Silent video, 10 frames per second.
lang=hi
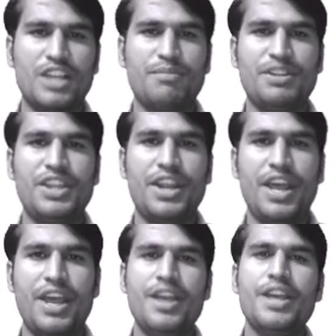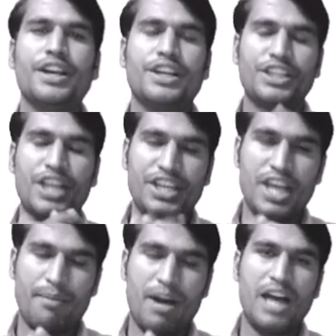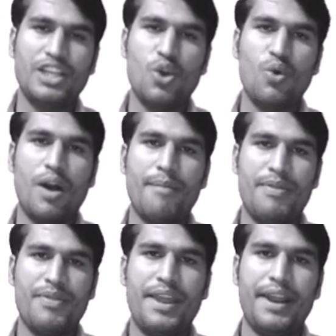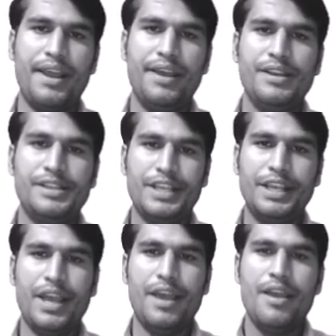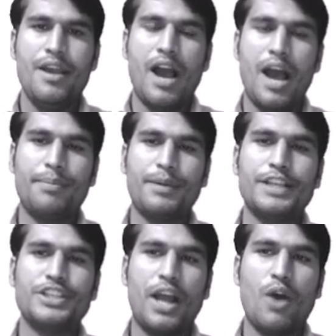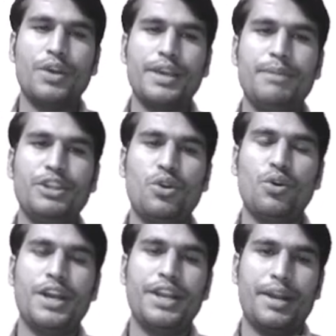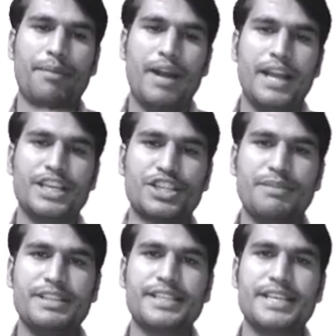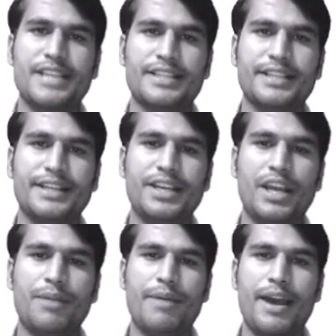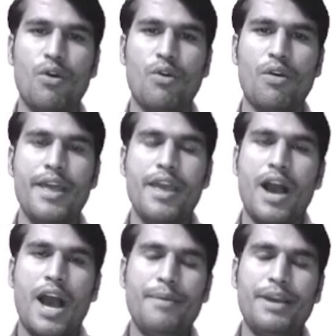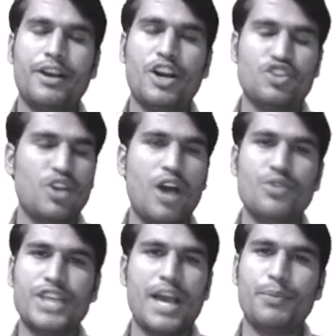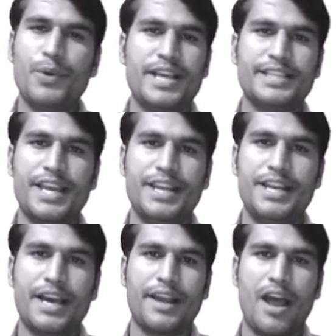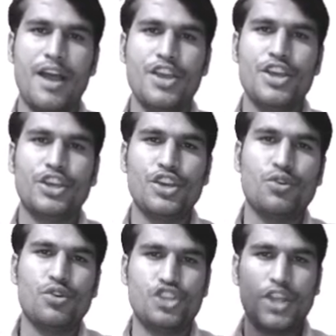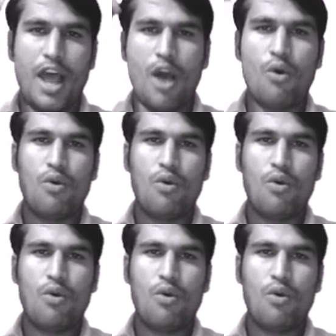मंदिर है कंदरिया महादेव का मंदिर है ठीक है अब खजुराहो के मंदिरों का निर्माण किस वंश के शासक ने करवाया होगा अब खजुराहो से आपको ऐसा नहीं लग रहा कि खुजराहो